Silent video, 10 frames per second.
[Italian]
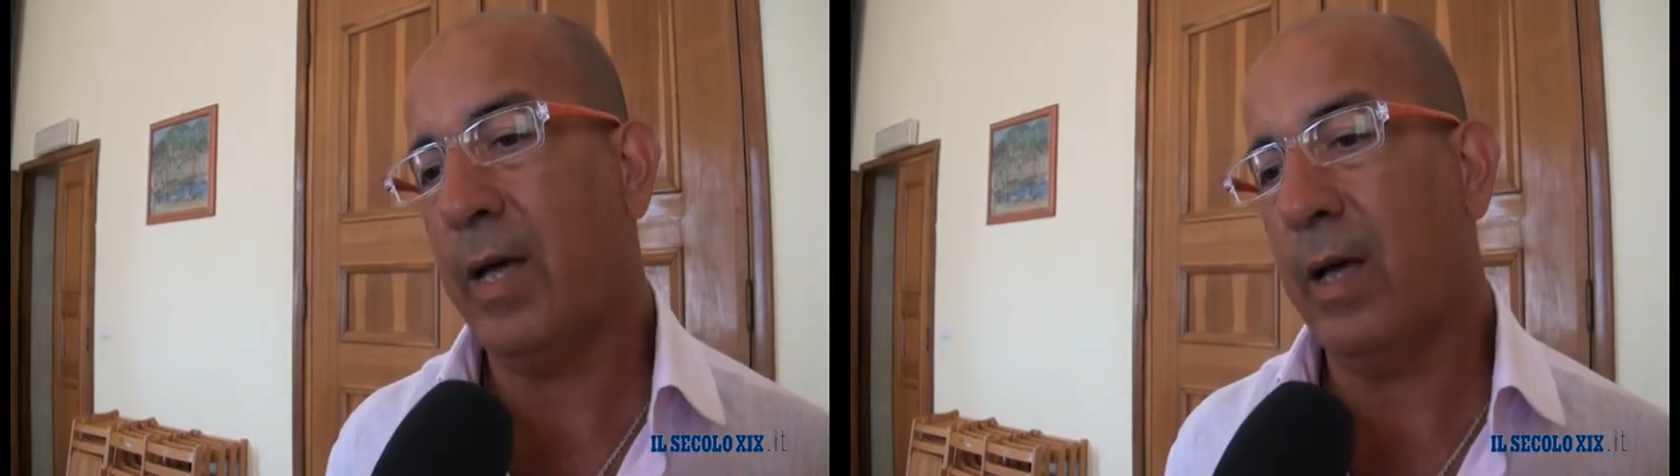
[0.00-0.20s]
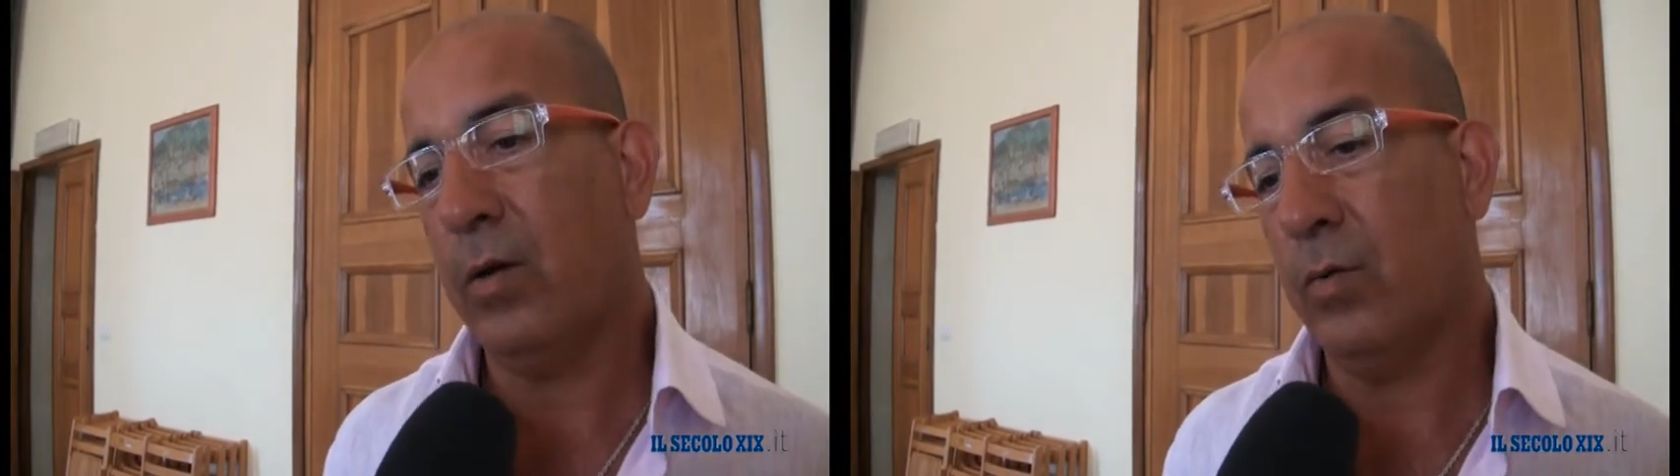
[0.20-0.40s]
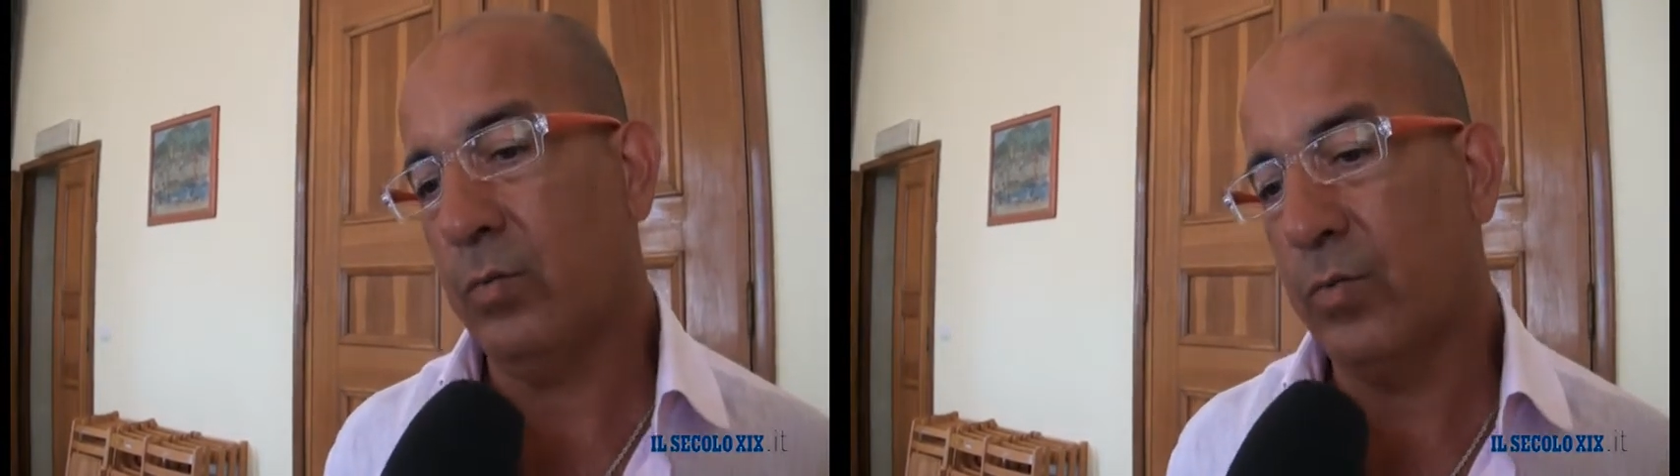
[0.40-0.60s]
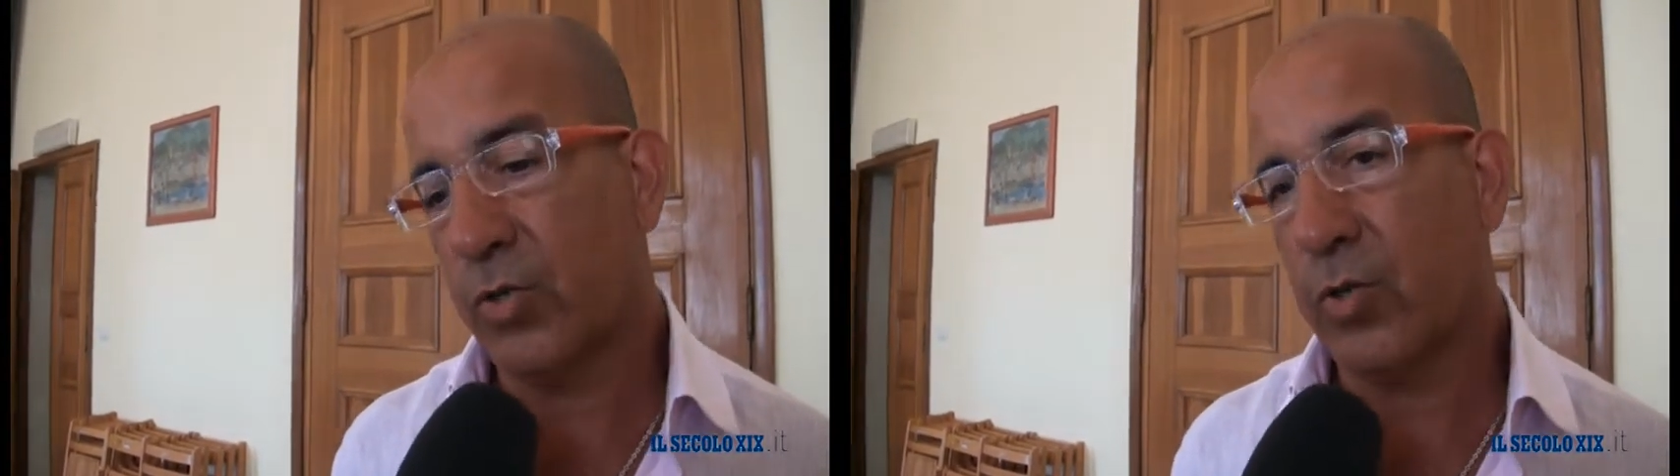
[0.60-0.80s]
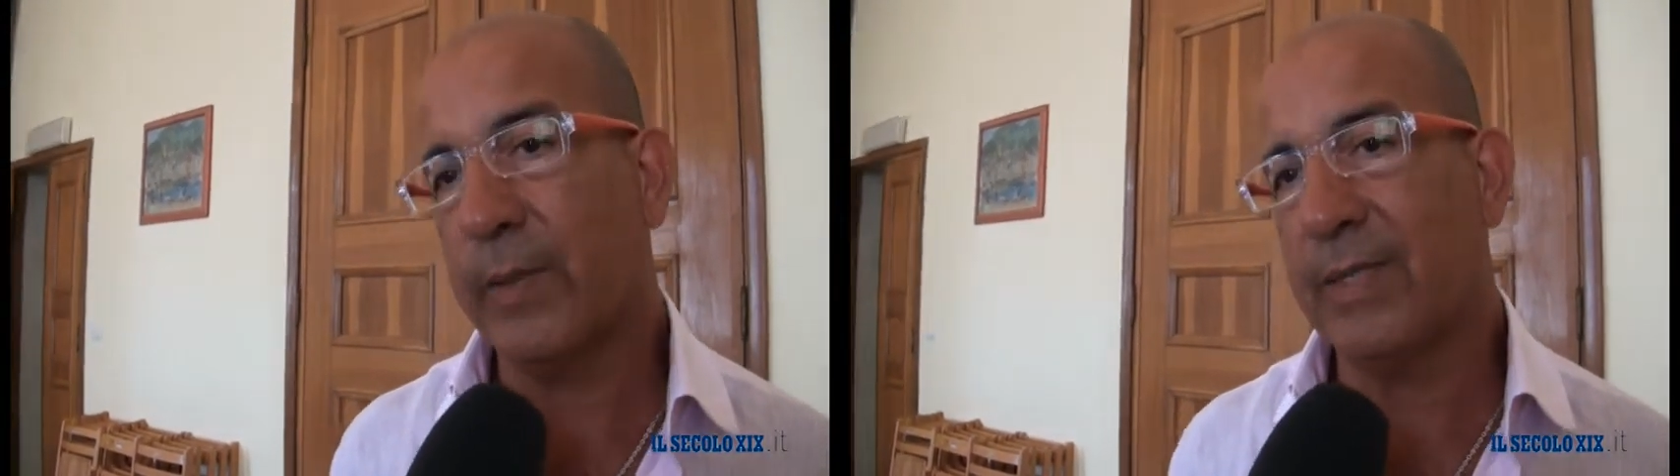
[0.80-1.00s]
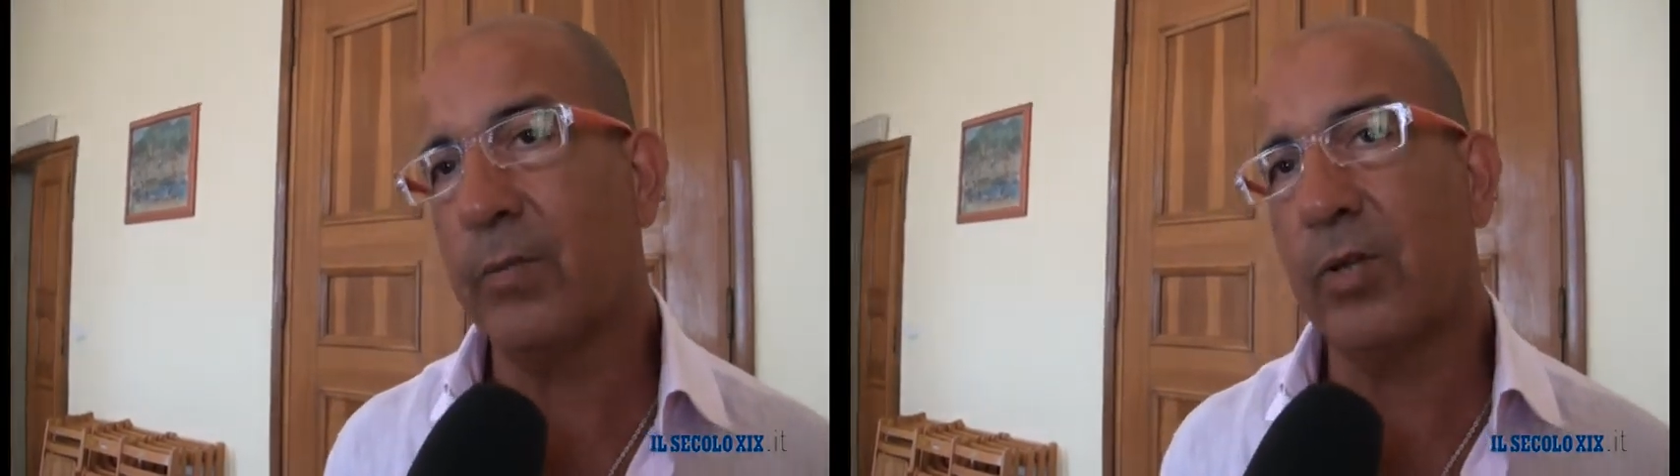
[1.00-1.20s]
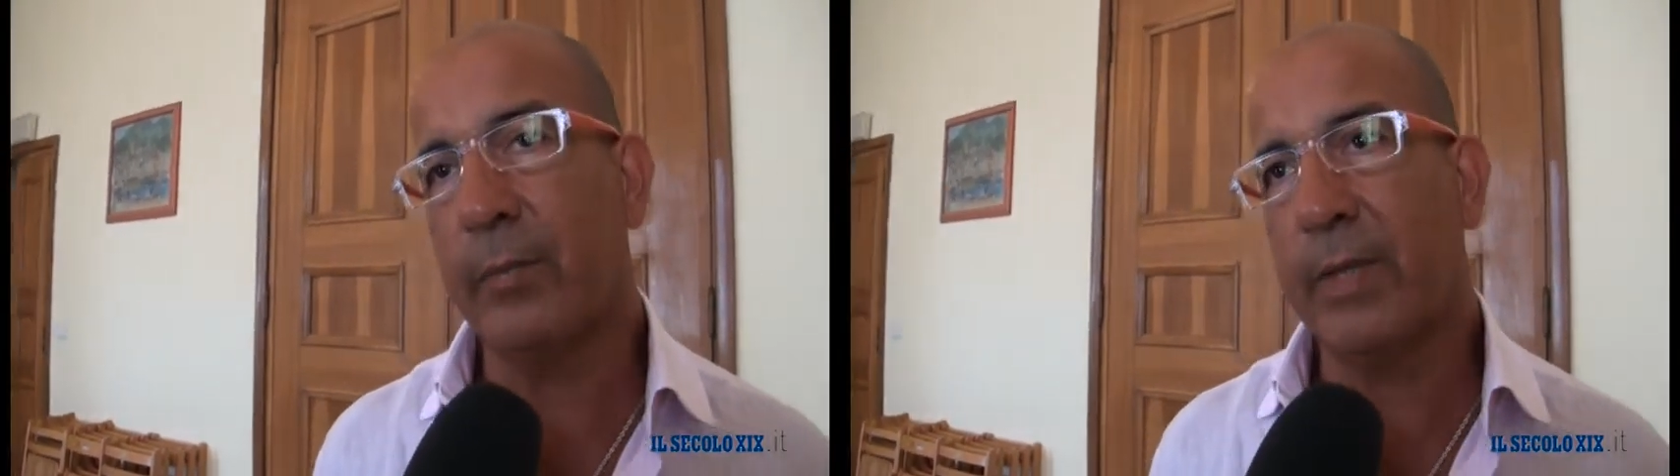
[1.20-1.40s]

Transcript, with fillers: a un nostro patrimonio